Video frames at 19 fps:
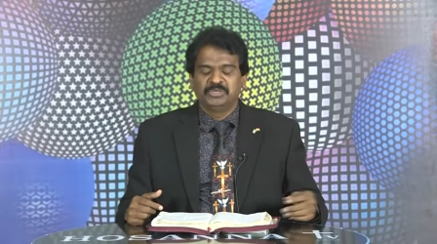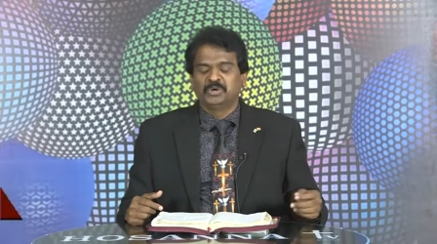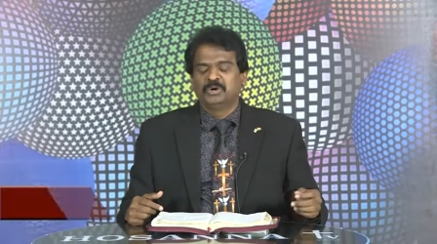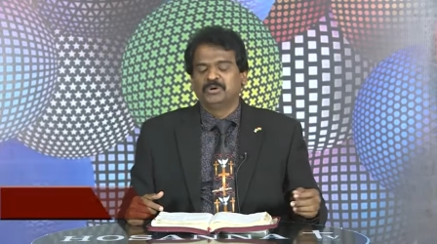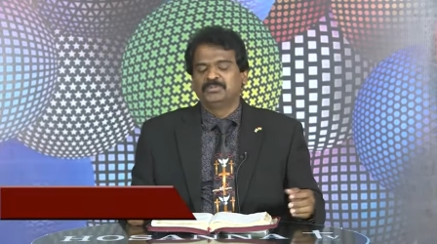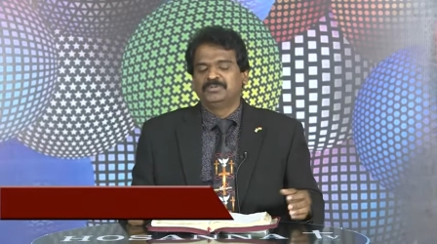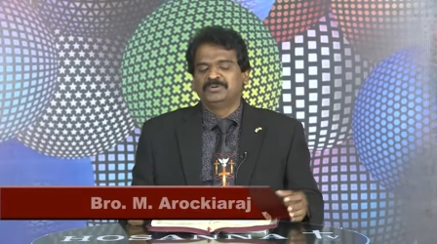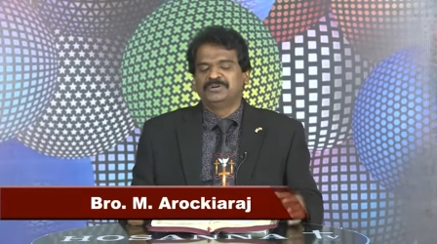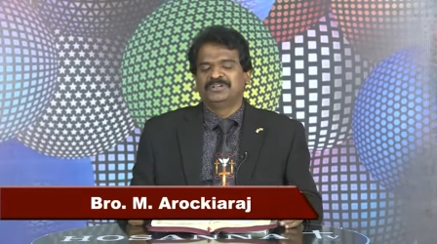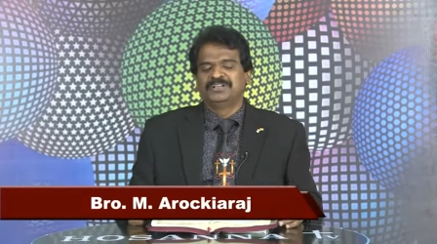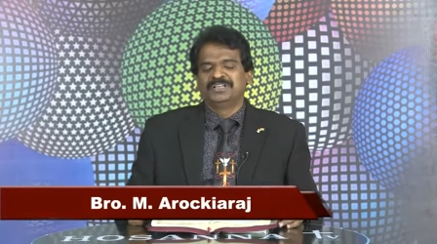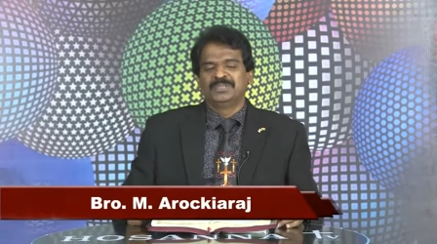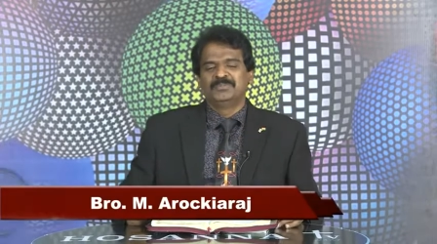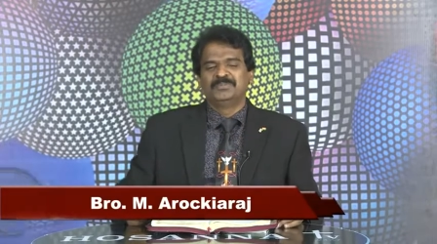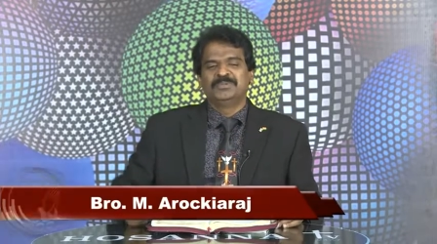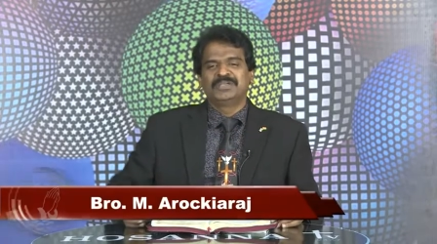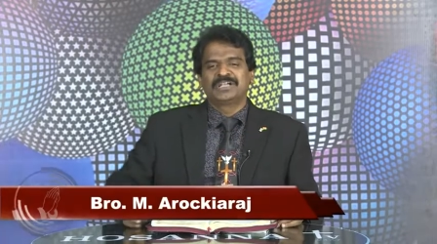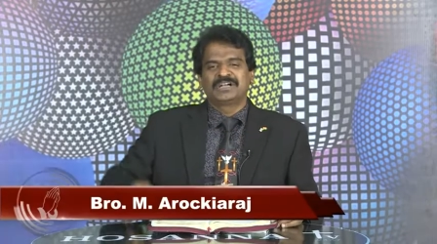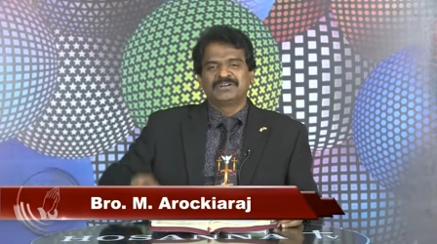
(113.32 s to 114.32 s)
யோபு
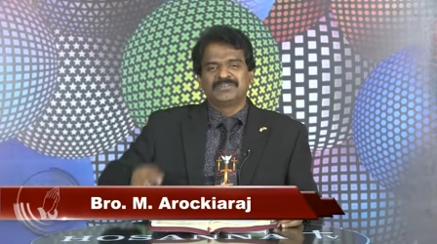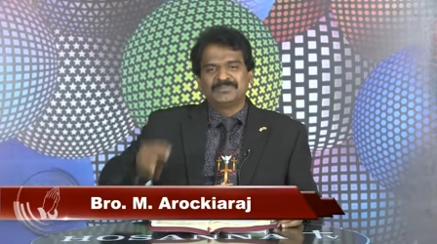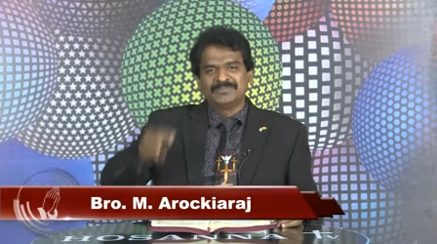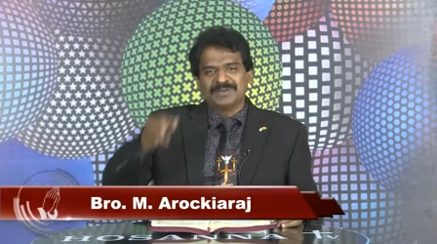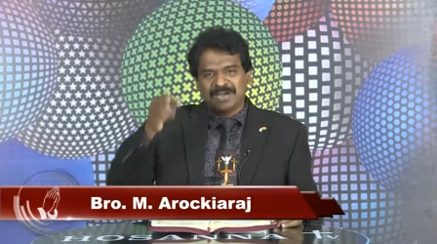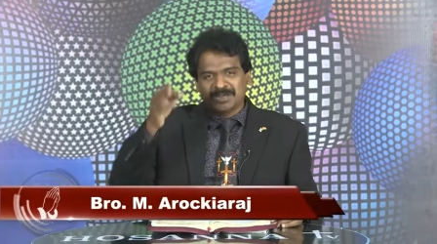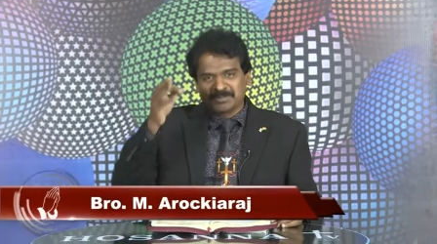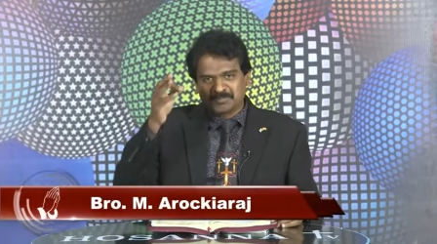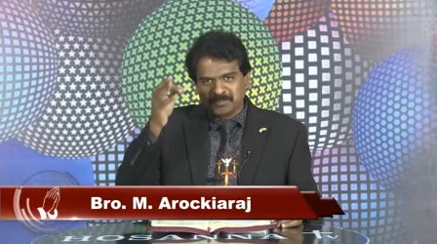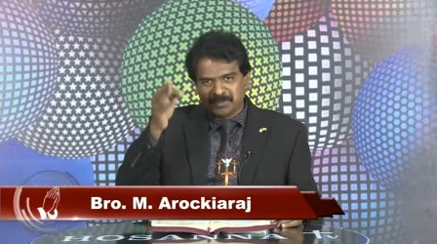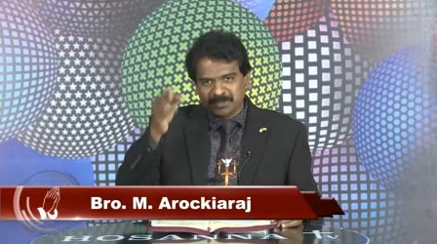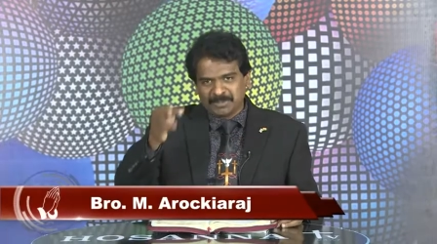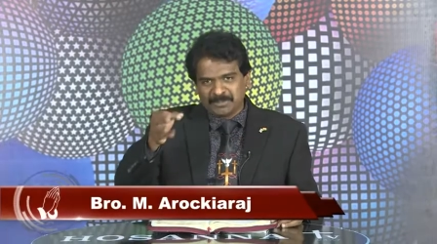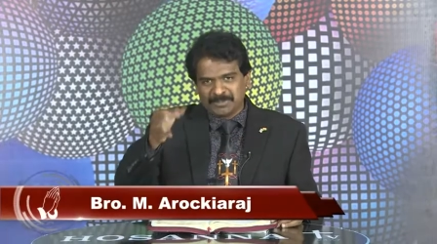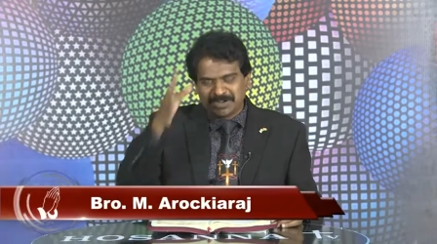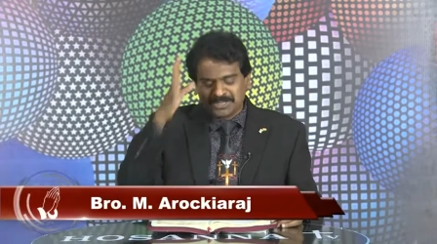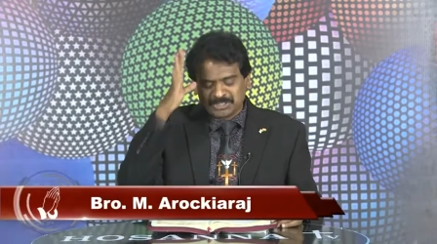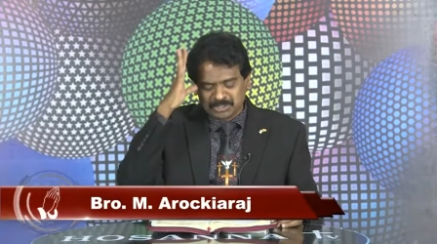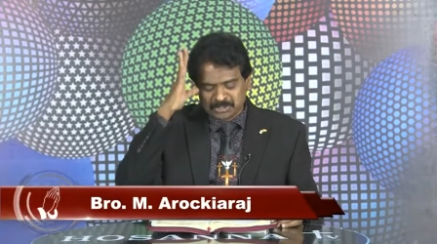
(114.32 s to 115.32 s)
மிகவும்
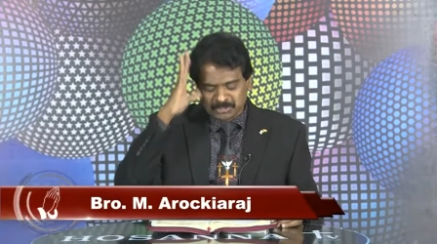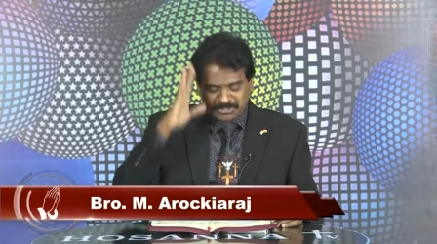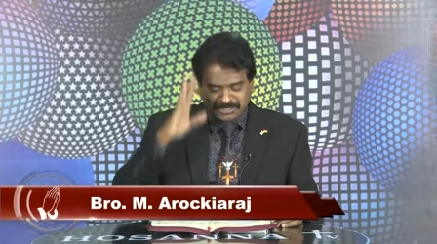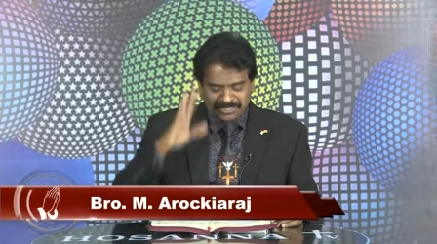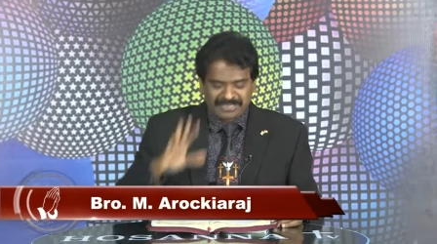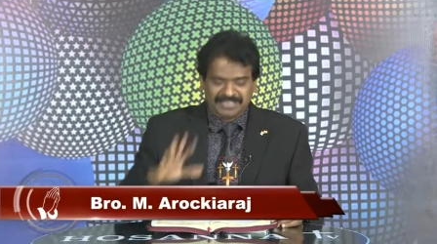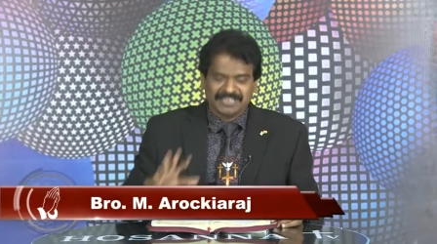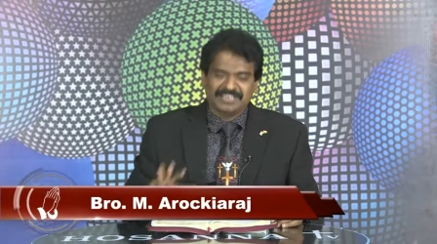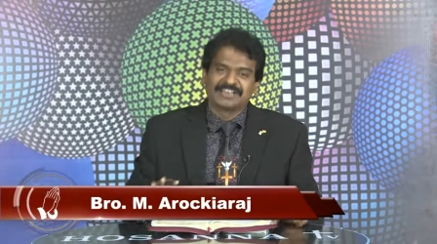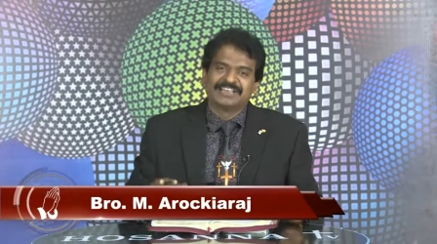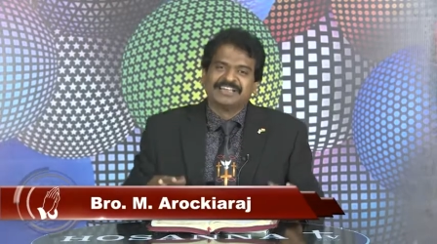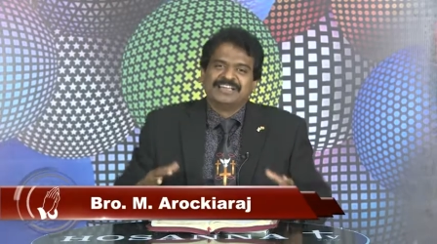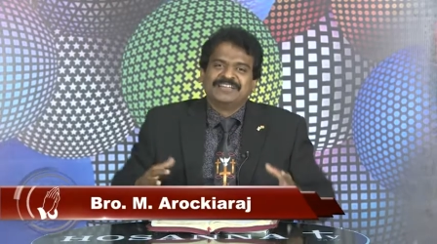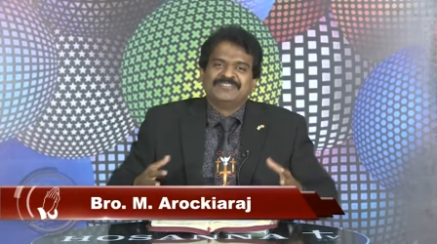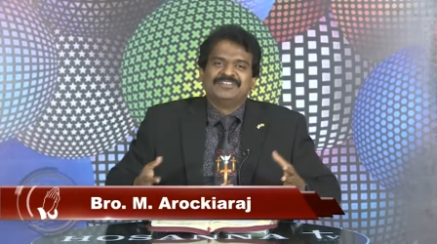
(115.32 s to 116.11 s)
அற்புதமாக சொல்லுகிறார்